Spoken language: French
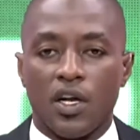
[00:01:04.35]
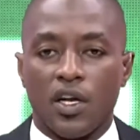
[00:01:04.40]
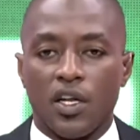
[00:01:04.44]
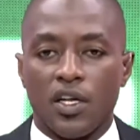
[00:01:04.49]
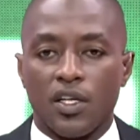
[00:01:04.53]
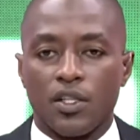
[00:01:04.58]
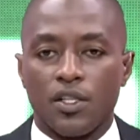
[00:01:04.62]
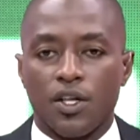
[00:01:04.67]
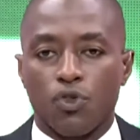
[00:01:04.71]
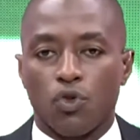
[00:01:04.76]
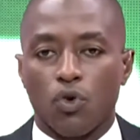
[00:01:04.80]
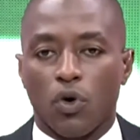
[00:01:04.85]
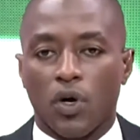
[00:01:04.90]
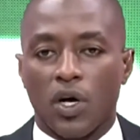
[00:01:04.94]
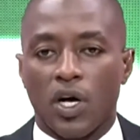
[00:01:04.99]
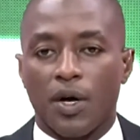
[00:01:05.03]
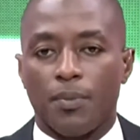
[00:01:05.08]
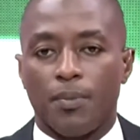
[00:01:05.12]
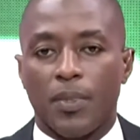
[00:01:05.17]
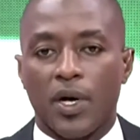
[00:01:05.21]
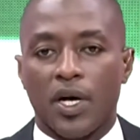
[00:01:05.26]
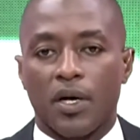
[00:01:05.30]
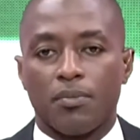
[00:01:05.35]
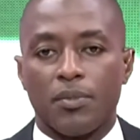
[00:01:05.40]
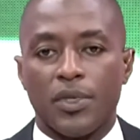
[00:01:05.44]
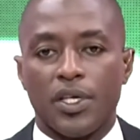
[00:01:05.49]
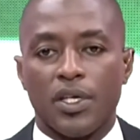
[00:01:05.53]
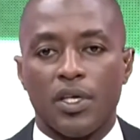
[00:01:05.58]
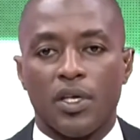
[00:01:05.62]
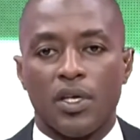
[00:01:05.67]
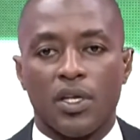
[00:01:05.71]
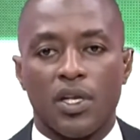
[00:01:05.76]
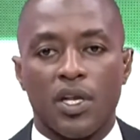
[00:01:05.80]
L'Inde sera
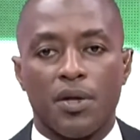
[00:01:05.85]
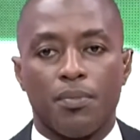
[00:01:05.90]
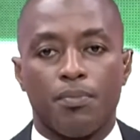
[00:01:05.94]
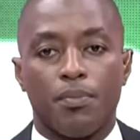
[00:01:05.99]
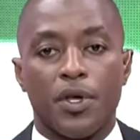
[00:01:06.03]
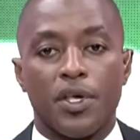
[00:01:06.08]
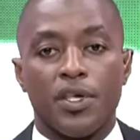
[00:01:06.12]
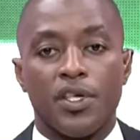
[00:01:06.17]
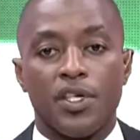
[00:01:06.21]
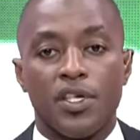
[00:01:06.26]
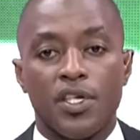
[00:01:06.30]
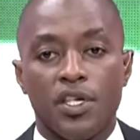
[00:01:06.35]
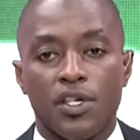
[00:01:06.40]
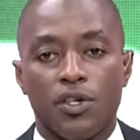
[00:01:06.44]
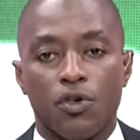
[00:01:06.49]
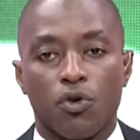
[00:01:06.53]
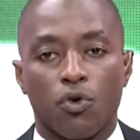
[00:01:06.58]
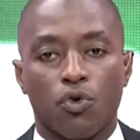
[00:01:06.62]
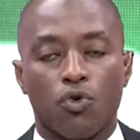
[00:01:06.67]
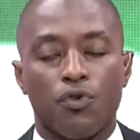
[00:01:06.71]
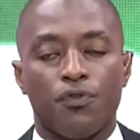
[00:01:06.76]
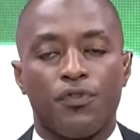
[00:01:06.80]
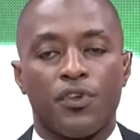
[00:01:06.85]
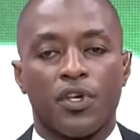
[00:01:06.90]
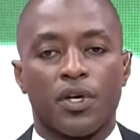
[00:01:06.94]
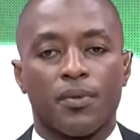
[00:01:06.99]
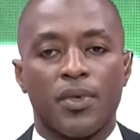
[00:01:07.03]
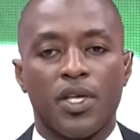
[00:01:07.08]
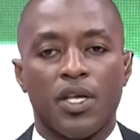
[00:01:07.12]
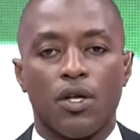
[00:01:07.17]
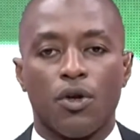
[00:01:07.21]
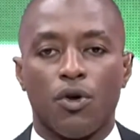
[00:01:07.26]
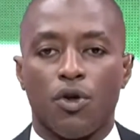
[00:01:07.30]
parmi les pays qui ont
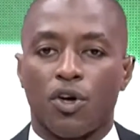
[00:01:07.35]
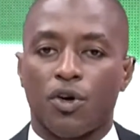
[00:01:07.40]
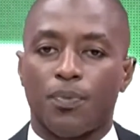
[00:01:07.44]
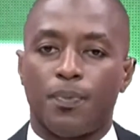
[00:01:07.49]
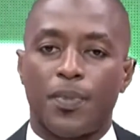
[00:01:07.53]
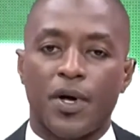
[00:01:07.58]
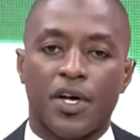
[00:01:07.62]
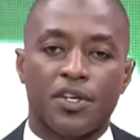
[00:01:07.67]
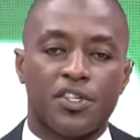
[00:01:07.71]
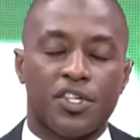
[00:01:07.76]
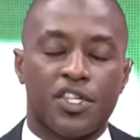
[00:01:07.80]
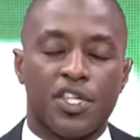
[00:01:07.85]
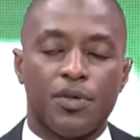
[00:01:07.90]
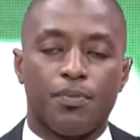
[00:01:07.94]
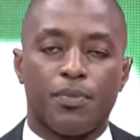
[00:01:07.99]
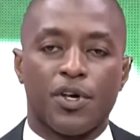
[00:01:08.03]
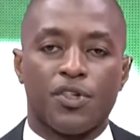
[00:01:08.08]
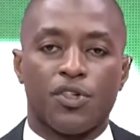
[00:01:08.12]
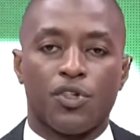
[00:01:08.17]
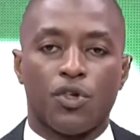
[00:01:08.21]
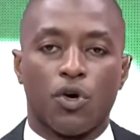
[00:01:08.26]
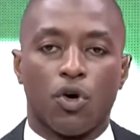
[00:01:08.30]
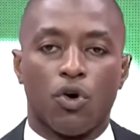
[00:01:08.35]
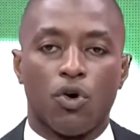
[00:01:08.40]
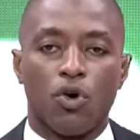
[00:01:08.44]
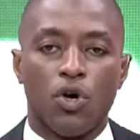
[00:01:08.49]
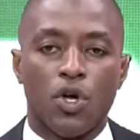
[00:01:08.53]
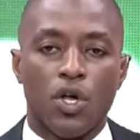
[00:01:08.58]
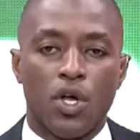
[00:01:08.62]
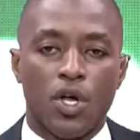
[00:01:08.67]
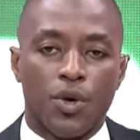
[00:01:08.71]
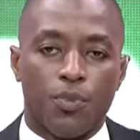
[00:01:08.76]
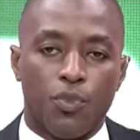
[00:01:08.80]
confirmé leur
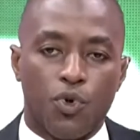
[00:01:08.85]
participation.